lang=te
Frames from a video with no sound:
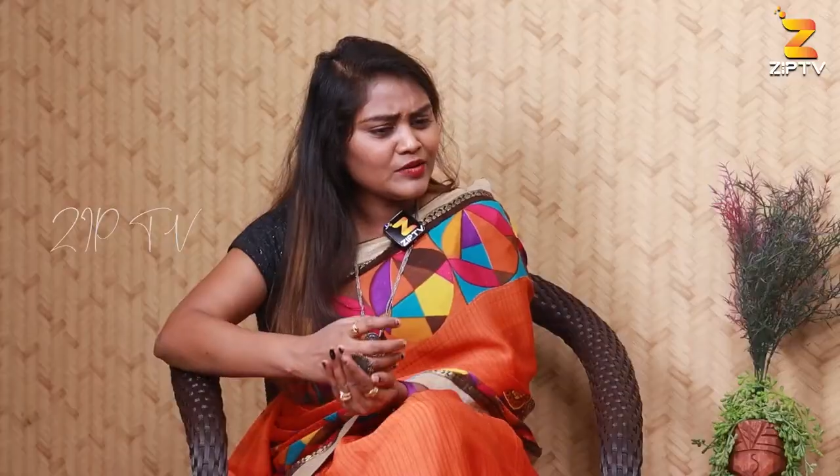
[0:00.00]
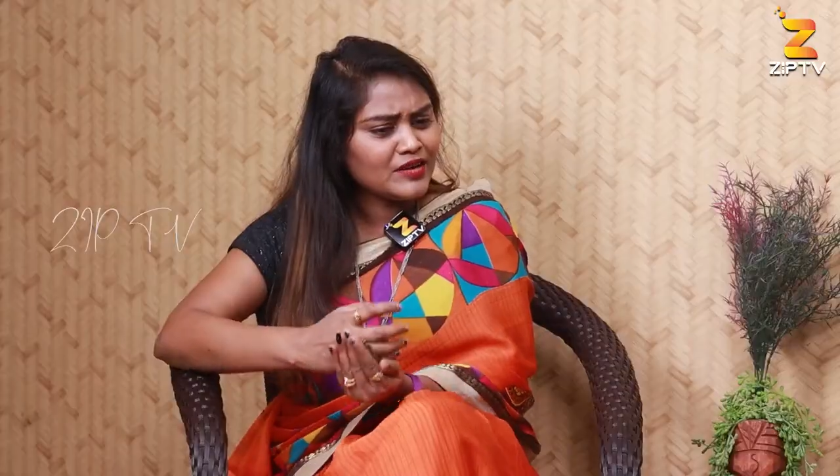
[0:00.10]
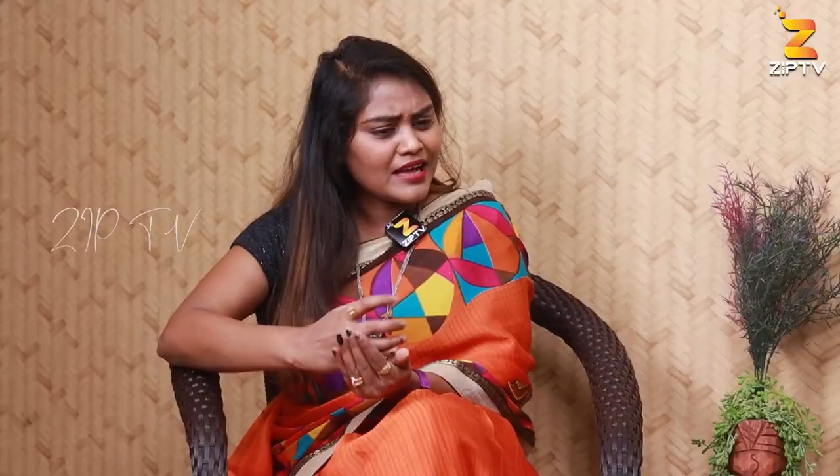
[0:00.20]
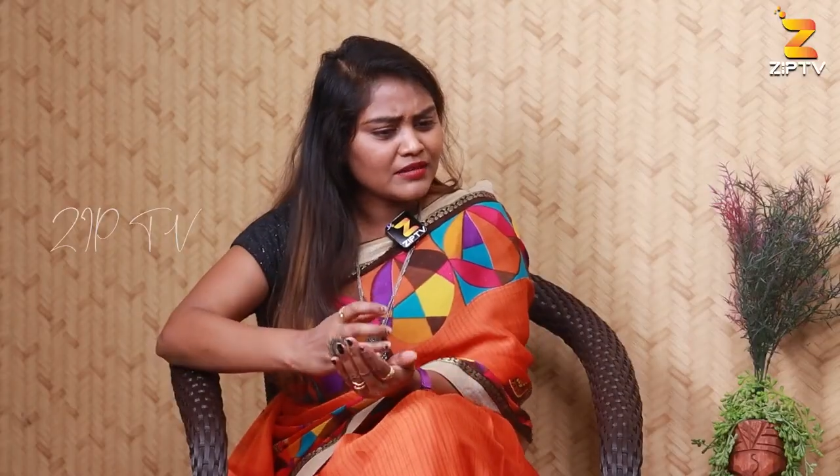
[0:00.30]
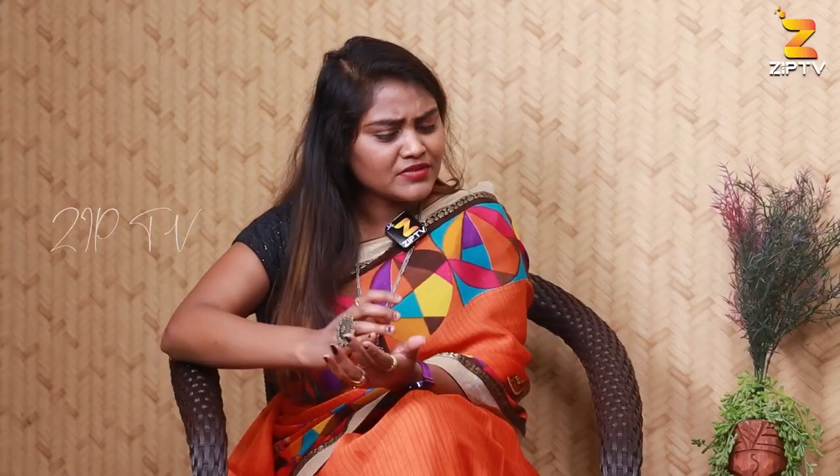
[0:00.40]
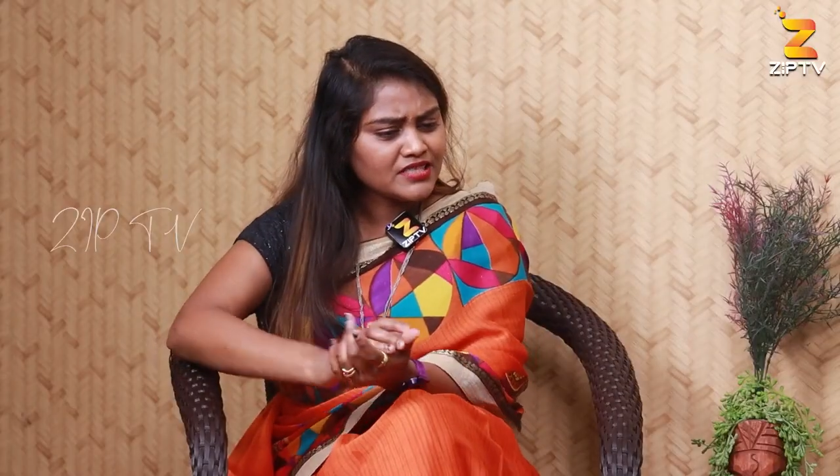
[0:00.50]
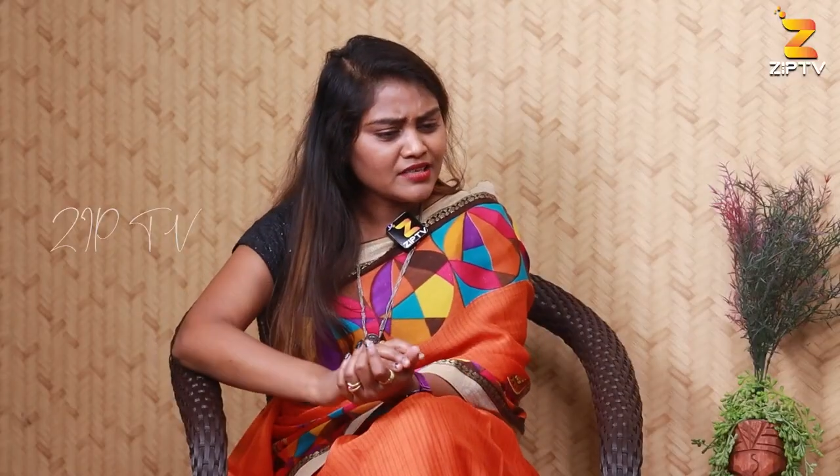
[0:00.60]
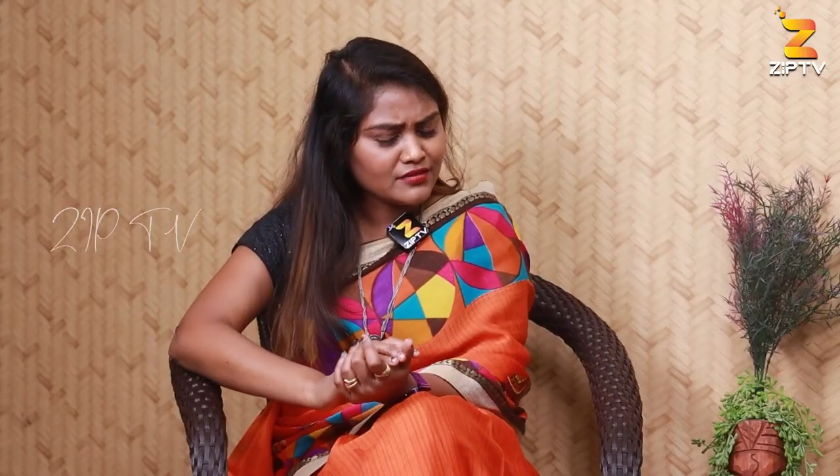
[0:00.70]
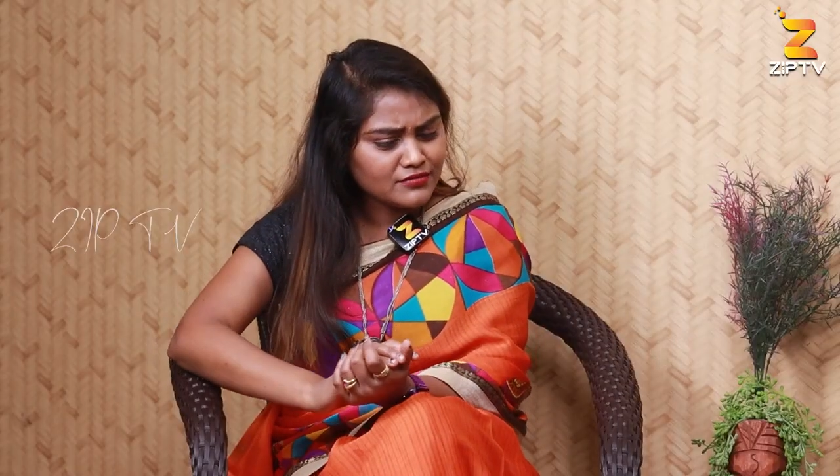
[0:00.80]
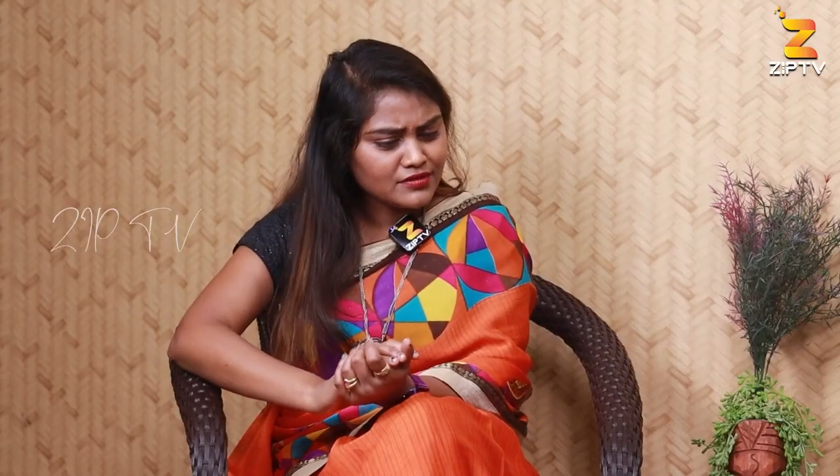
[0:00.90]
ఒక అంబిషన్
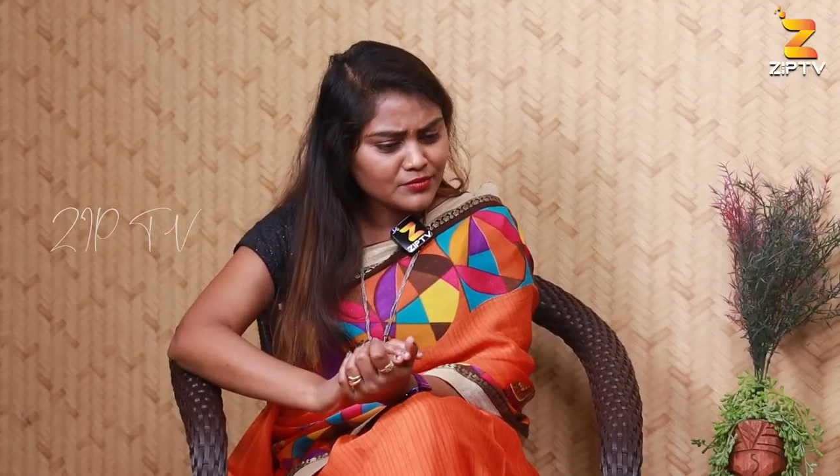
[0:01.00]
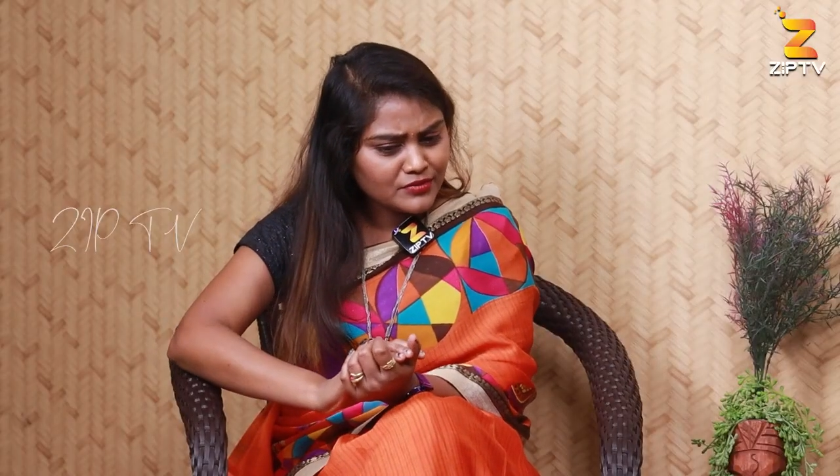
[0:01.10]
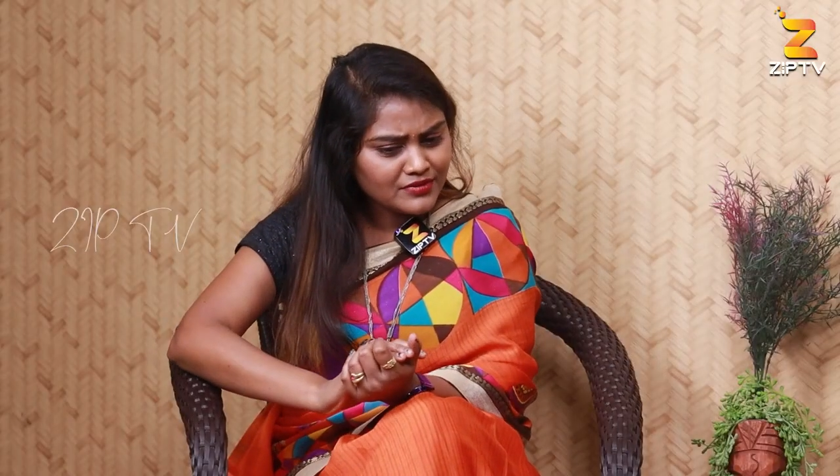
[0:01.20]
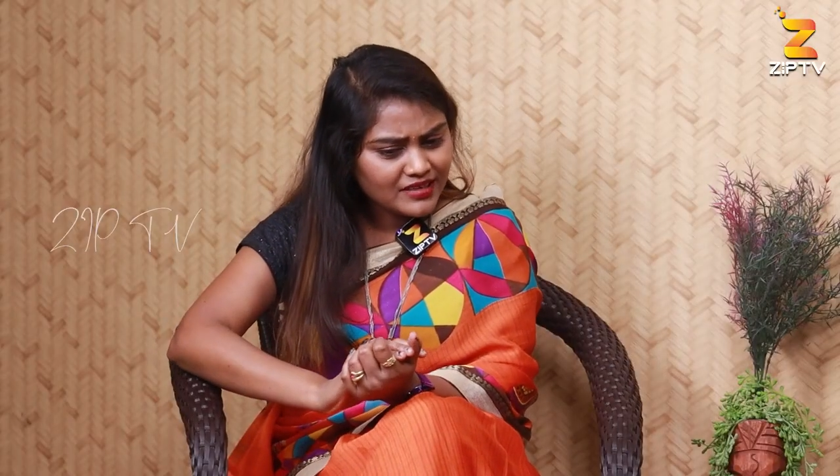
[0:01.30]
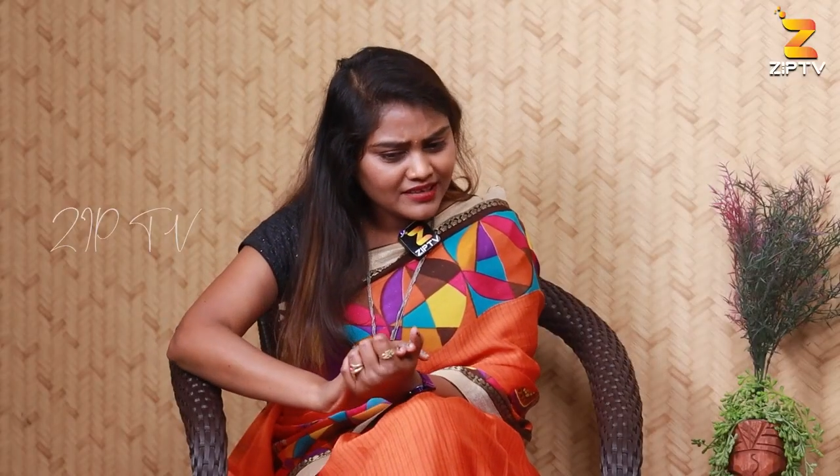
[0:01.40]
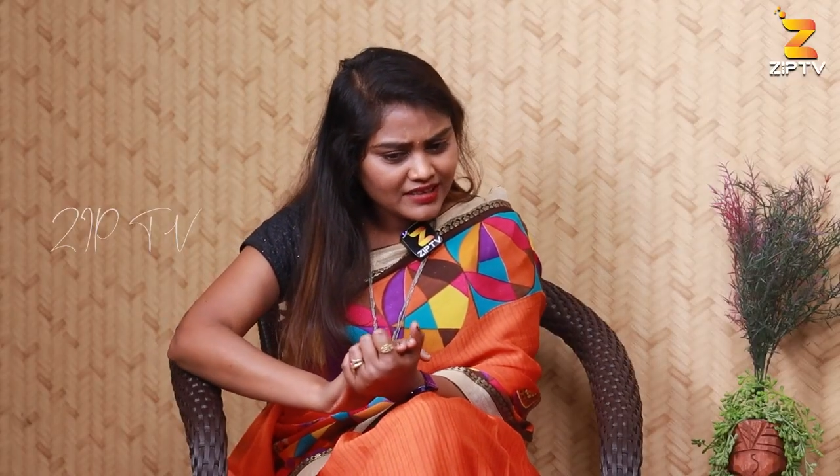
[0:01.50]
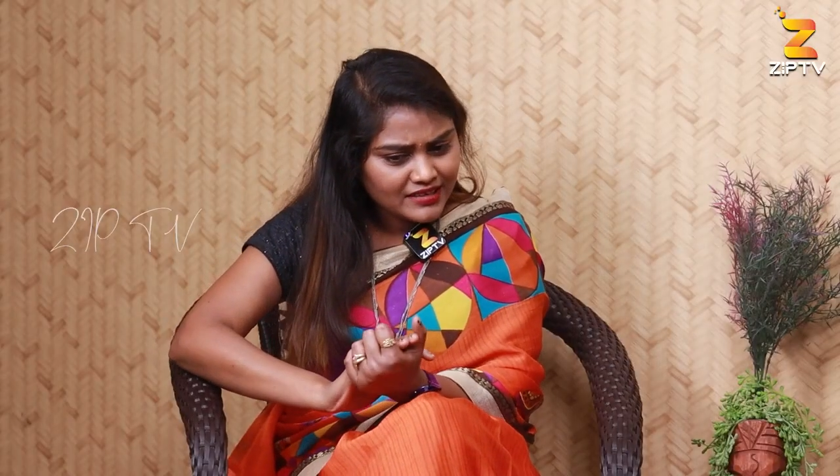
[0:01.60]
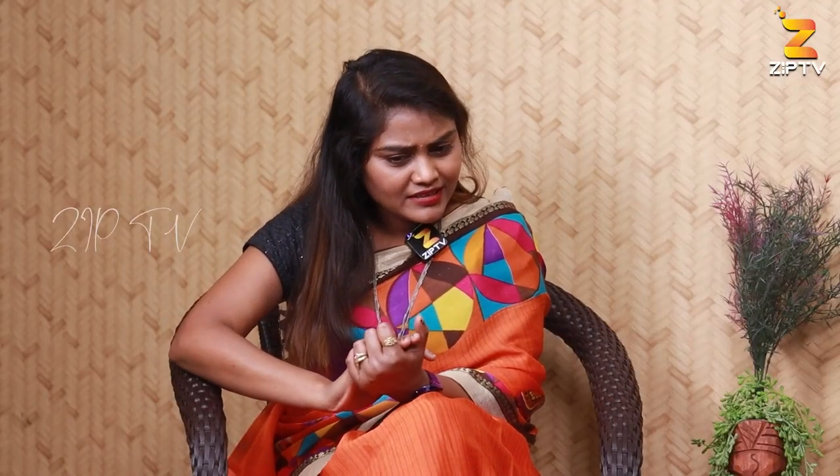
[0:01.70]
అనుకున్నప్పుడు అరే